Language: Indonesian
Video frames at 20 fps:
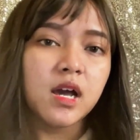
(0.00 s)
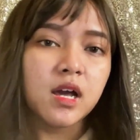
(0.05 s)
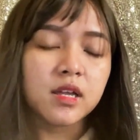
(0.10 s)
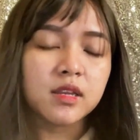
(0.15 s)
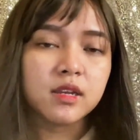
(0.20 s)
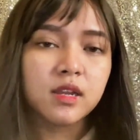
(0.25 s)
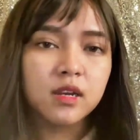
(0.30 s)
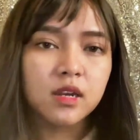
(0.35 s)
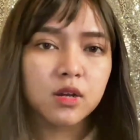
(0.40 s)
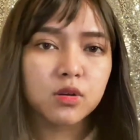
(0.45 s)

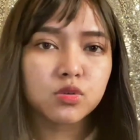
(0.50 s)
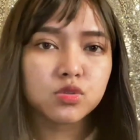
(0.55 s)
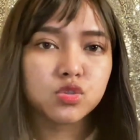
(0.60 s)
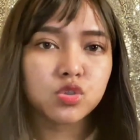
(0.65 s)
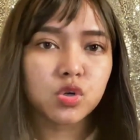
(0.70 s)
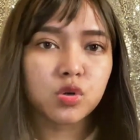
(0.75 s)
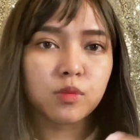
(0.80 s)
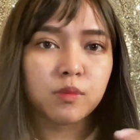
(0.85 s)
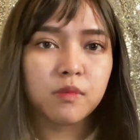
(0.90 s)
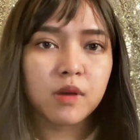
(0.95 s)
dan aku
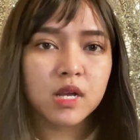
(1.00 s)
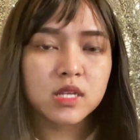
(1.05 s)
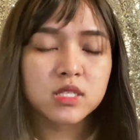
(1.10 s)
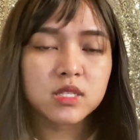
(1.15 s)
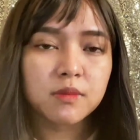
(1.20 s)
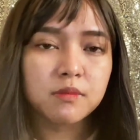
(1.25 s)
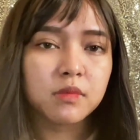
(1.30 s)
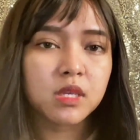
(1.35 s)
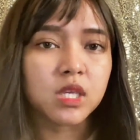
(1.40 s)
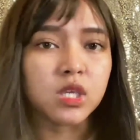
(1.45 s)
coba
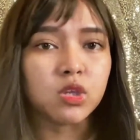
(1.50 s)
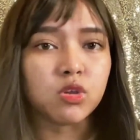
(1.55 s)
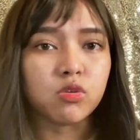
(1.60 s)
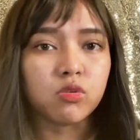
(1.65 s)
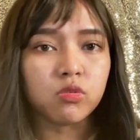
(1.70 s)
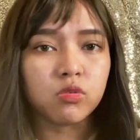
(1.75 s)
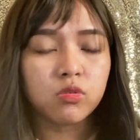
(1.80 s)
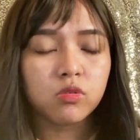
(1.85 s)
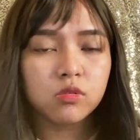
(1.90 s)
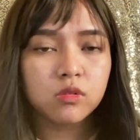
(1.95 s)

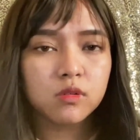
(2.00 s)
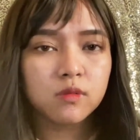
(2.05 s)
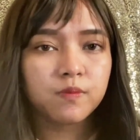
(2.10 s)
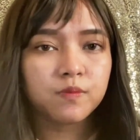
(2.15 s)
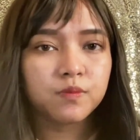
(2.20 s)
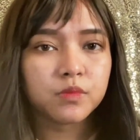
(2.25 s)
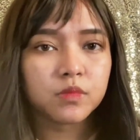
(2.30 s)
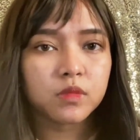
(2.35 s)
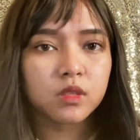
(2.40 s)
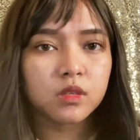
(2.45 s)
seminggu
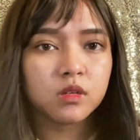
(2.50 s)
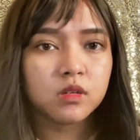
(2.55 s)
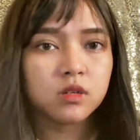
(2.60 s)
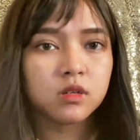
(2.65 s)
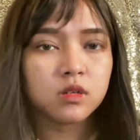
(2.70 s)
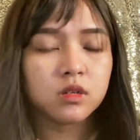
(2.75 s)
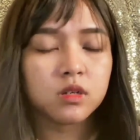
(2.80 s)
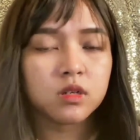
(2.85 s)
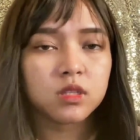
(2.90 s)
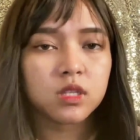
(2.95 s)

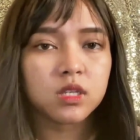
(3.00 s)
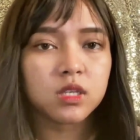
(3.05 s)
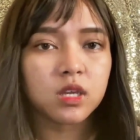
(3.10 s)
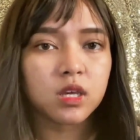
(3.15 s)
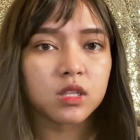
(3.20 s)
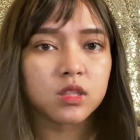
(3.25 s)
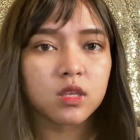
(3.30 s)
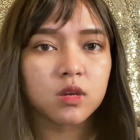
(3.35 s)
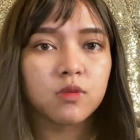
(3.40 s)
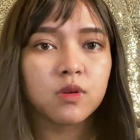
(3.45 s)
hmm,
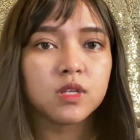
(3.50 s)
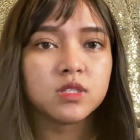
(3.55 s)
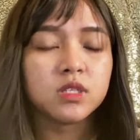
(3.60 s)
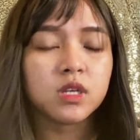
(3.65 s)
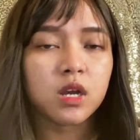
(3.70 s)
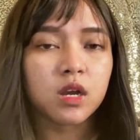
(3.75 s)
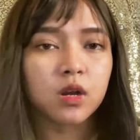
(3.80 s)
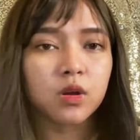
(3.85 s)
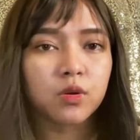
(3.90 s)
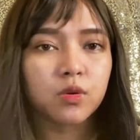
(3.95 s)
ternyata
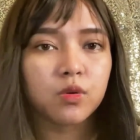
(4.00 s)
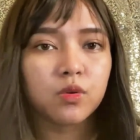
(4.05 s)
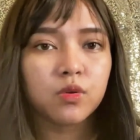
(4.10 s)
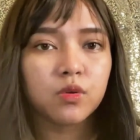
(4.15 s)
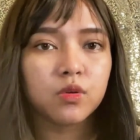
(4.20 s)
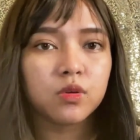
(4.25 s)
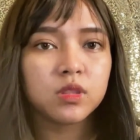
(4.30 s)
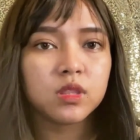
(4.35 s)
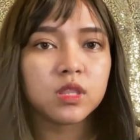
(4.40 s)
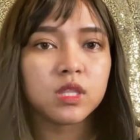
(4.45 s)

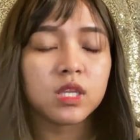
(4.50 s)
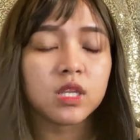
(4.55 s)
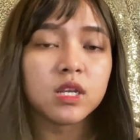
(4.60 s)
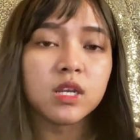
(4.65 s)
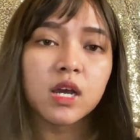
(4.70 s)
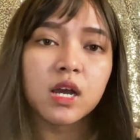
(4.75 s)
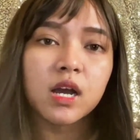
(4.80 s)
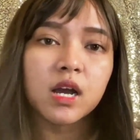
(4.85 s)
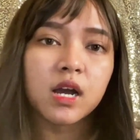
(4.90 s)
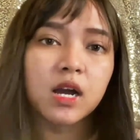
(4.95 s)
wajahku
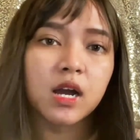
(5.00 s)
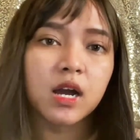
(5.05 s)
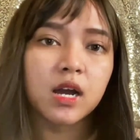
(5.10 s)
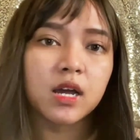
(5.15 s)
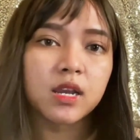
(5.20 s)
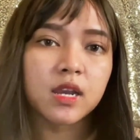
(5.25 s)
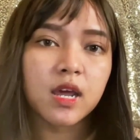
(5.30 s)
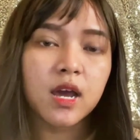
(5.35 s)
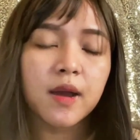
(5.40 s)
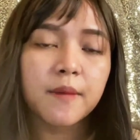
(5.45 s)
tidak
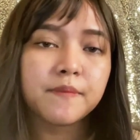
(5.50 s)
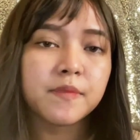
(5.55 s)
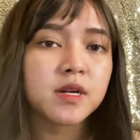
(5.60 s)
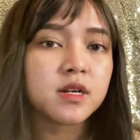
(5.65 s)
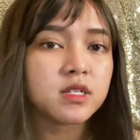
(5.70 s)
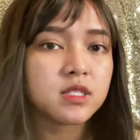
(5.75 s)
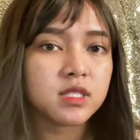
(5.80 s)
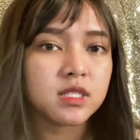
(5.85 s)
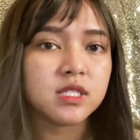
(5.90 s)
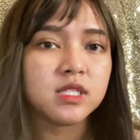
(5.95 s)
ada
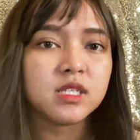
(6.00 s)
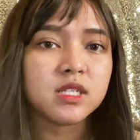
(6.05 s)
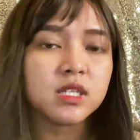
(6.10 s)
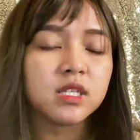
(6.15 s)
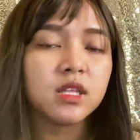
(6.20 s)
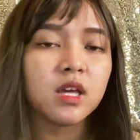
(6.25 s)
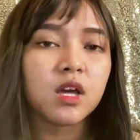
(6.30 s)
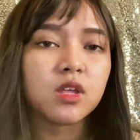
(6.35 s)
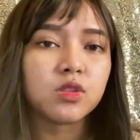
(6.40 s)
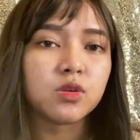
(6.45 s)

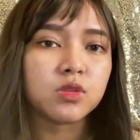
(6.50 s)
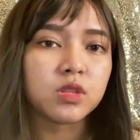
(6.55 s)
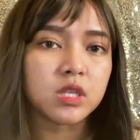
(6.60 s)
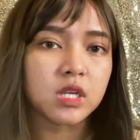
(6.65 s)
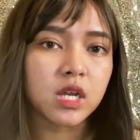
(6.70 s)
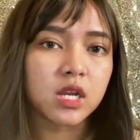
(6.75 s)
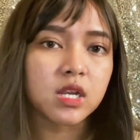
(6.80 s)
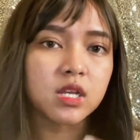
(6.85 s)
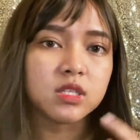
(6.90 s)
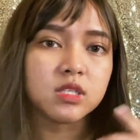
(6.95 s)
purging atau
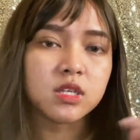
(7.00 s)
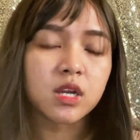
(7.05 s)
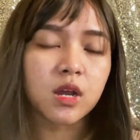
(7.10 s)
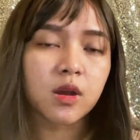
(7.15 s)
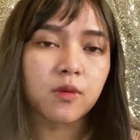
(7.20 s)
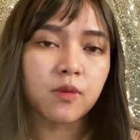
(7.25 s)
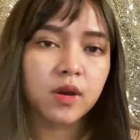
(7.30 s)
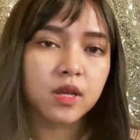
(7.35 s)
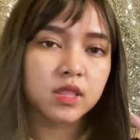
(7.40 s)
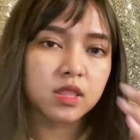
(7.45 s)
tidak ada
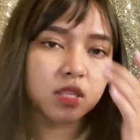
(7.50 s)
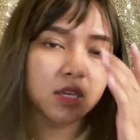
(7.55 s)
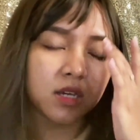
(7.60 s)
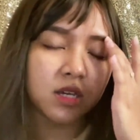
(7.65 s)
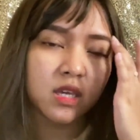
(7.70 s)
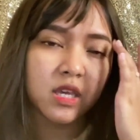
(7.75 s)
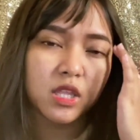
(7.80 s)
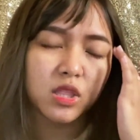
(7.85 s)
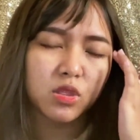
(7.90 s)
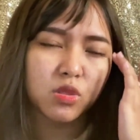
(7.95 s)
jerawat
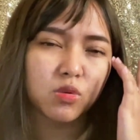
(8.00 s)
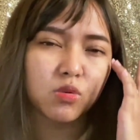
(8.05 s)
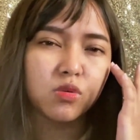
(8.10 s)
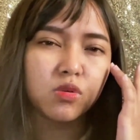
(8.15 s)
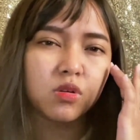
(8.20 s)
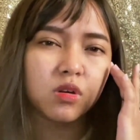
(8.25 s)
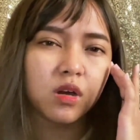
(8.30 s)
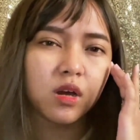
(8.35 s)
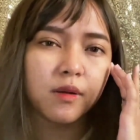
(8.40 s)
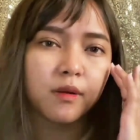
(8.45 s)

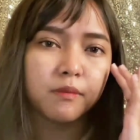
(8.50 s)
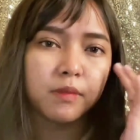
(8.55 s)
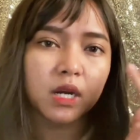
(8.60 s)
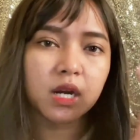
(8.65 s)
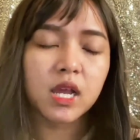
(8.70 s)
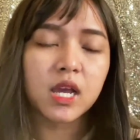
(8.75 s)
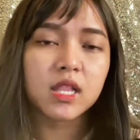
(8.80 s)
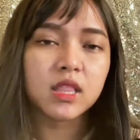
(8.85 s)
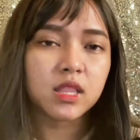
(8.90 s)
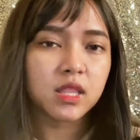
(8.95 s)
begitu
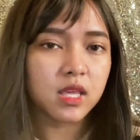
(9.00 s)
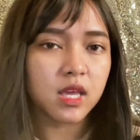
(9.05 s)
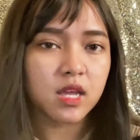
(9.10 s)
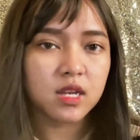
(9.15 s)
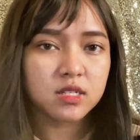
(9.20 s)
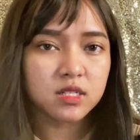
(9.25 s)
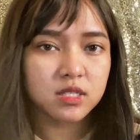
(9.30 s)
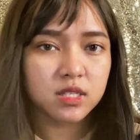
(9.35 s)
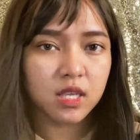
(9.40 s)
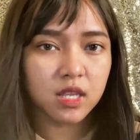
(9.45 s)
pergantian
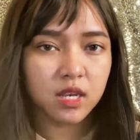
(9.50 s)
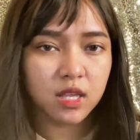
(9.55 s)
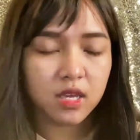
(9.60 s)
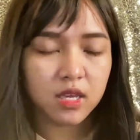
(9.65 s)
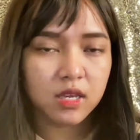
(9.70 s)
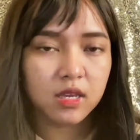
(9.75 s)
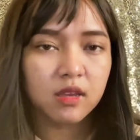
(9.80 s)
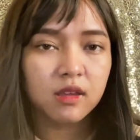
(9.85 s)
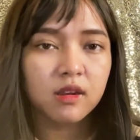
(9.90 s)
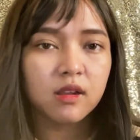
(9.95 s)

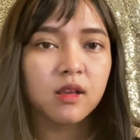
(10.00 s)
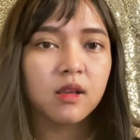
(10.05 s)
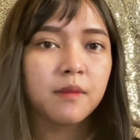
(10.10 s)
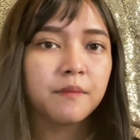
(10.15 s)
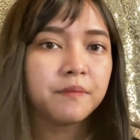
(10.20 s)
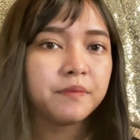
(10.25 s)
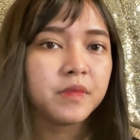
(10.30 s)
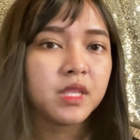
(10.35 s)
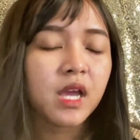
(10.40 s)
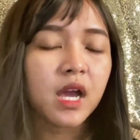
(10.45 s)
skincare
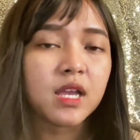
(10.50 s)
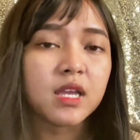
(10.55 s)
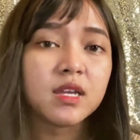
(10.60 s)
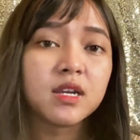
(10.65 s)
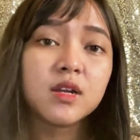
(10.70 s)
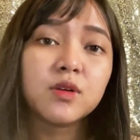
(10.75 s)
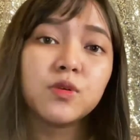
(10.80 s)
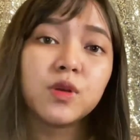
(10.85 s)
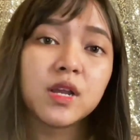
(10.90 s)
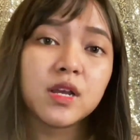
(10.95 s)

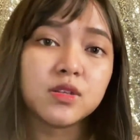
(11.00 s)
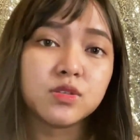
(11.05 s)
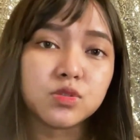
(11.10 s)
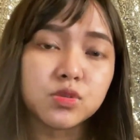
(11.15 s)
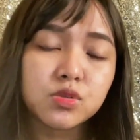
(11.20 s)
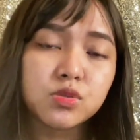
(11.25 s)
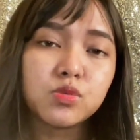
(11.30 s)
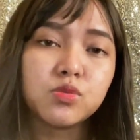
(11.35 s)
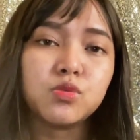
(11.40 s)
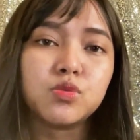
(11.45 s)
akhirnya aku
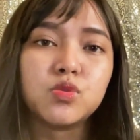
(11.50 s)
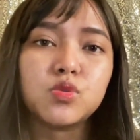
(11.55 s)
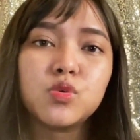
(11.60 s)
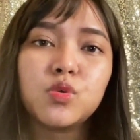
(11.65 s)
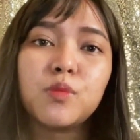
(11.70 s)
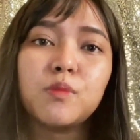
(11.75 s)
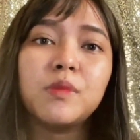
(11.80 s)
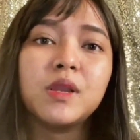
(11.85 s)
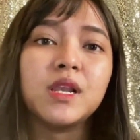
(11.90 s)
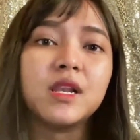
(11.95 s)
lanjut untuk
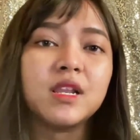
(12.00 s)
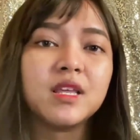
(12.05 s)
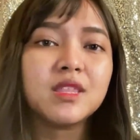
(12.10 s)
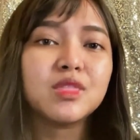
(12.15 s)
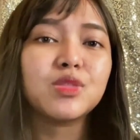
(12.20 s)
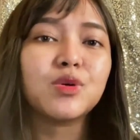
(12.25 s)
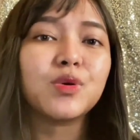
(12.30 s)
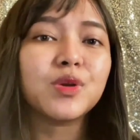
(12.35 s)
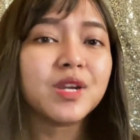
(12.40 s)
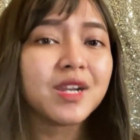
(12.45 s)
beli
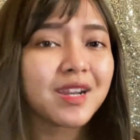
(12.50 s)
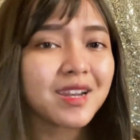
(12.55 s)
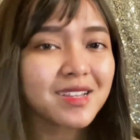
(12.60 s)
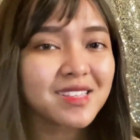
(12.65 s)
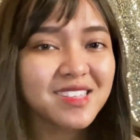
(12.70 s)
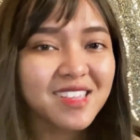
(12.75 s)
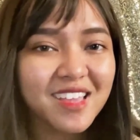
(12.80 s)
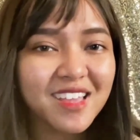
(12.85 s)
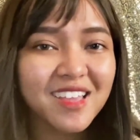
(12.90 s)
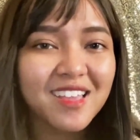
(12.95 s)

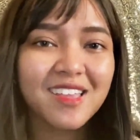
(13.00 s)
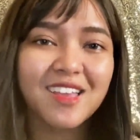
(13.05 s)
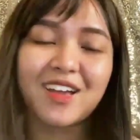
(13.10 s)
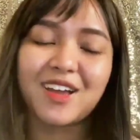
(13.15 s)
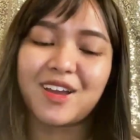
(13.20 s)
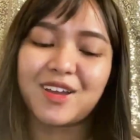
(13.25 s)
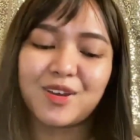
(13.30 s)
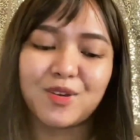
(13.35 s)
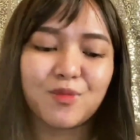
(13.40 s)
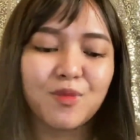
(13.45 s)
tonernya yang
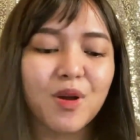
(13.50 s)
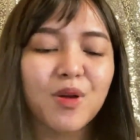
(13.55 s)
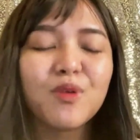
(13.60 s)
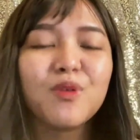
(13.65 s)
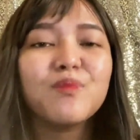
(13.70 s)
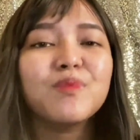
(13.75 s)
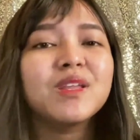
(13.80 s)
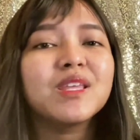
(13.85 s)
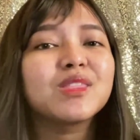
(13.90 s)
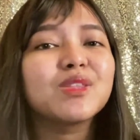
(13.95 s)
kedua aku
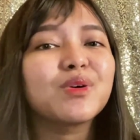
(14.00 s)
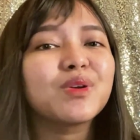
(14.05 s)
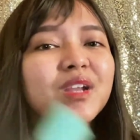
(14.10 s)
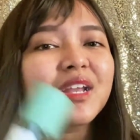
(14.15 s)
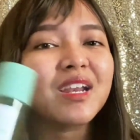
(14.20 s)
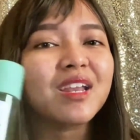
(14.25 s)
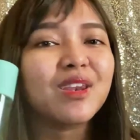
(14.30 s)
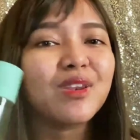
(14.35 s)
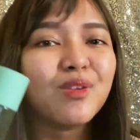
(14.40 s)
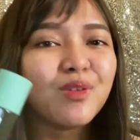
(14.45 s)
beli
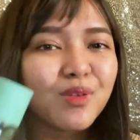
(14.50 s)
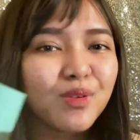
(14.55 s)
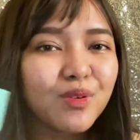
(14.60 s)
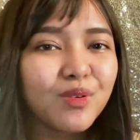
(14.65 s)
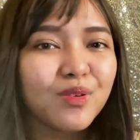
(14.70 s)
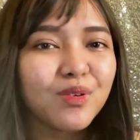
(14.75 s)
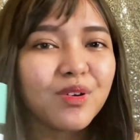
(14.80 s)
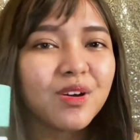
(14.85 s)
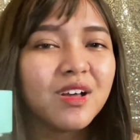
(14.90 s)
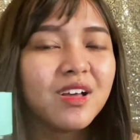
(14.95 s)
tonernya
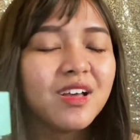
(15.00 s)
dulu